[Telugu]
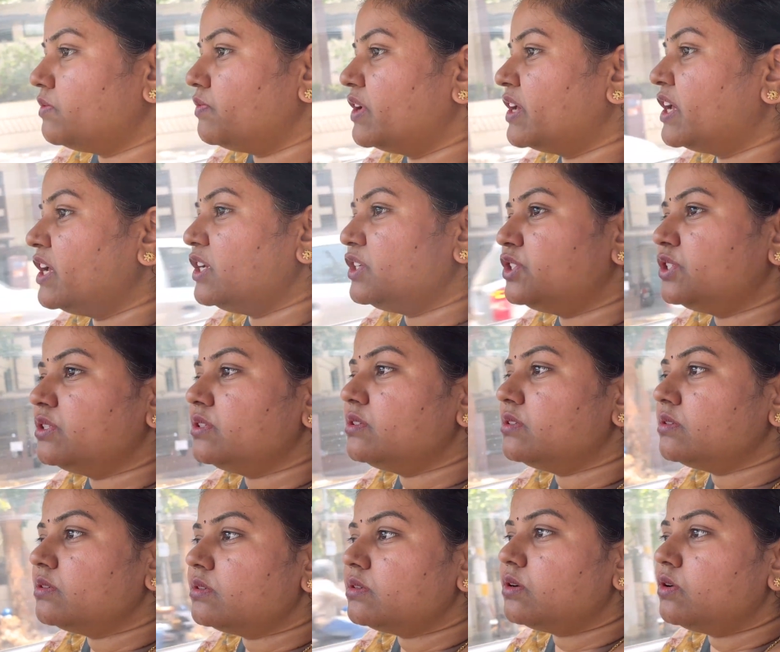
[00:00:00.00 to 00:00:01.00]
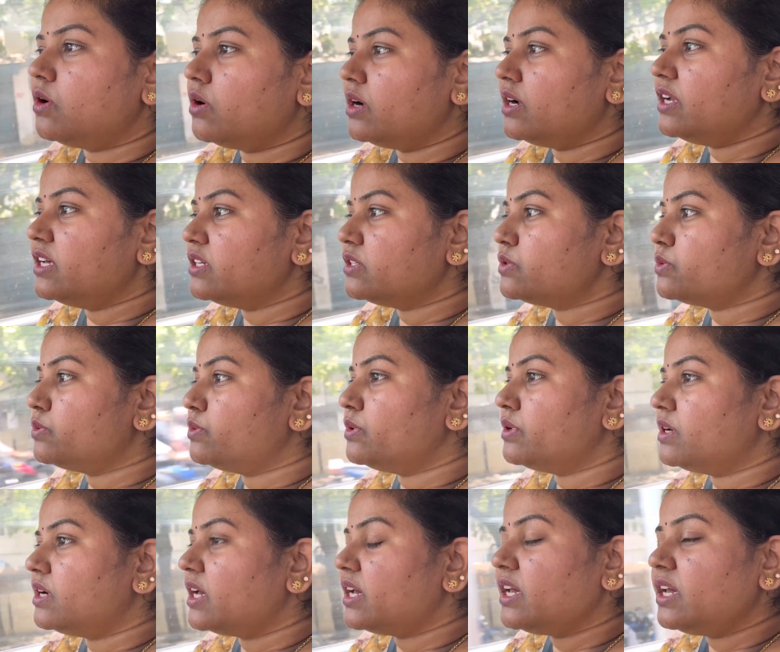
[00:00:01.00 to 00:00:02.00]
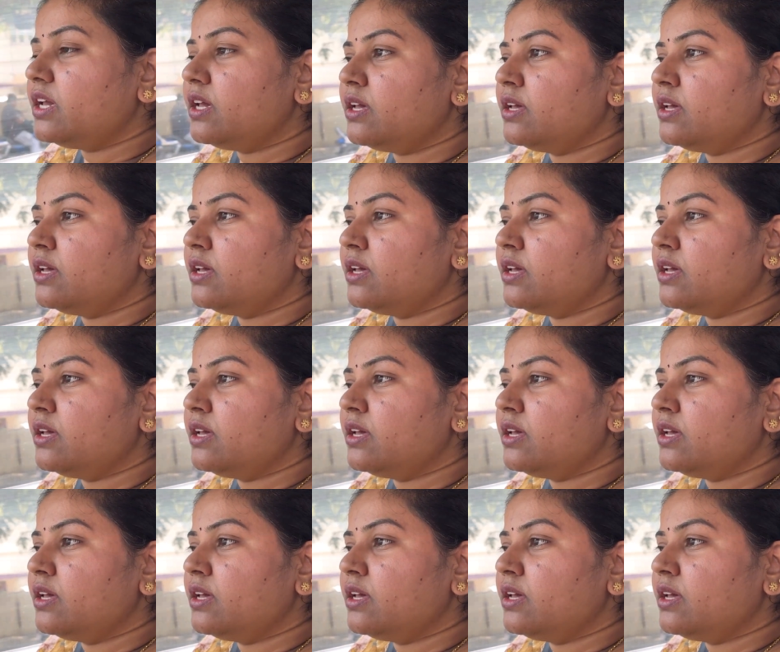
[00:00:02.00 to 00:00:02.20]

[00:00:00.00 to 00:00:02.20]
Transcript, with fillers: వెకేషన్ హాలిడేస్ ఉంటే